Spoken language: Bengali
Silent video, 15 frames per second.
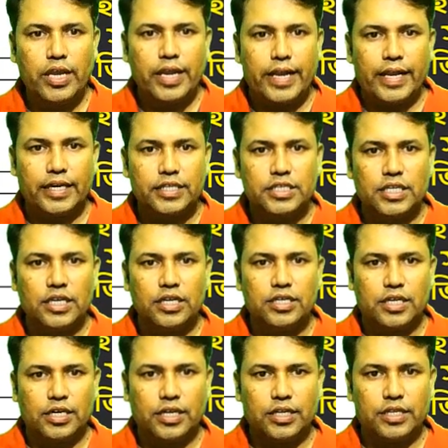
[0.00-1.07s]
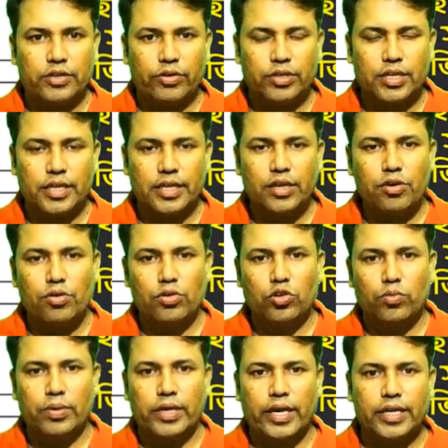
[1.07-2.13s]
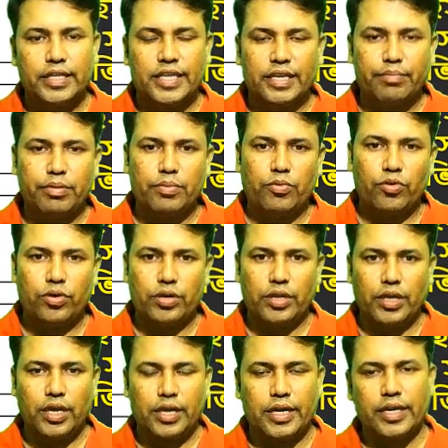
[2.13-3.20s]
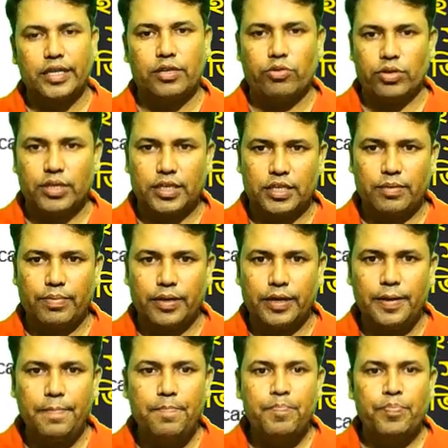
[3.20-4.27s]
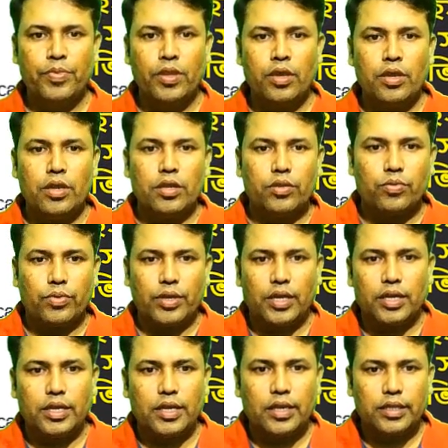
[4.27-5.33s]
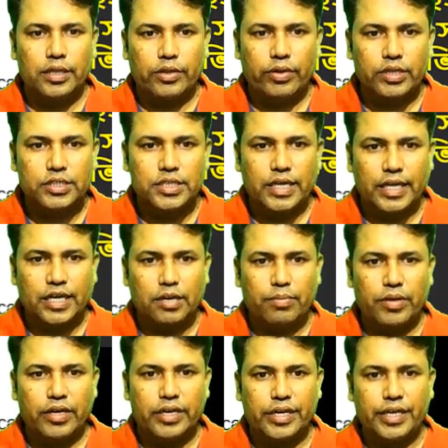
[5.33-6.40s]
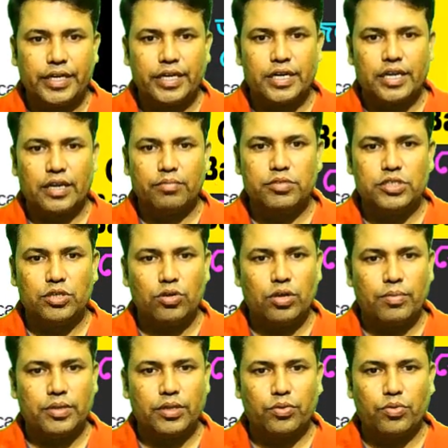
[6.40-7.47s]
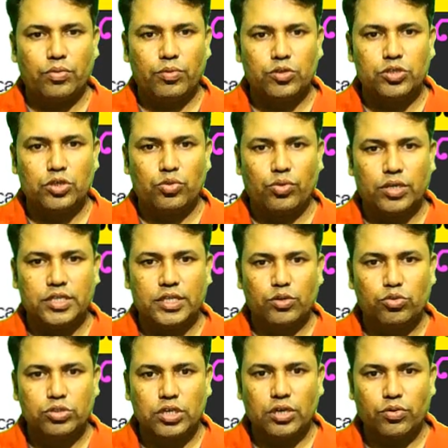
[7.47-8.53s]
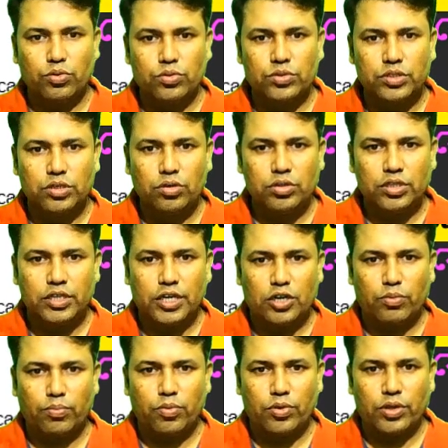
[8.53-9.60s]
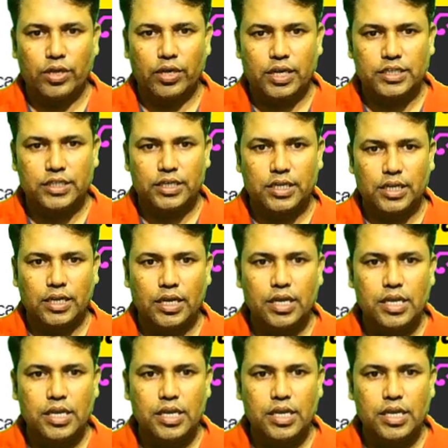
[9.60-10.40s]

অ্যাডিশনাল ডাটাই দেওয়া থাকে অথবা আর্থিক বিবরণী আকারে দেওয়া থাকতে পারে তো এখানে দেওয়া আছে এক নম্বরে নেট ইনকাম ছিল আমাদের ওই বছর দু সালে কত ছিল তিরানব্বই হাজার টাকা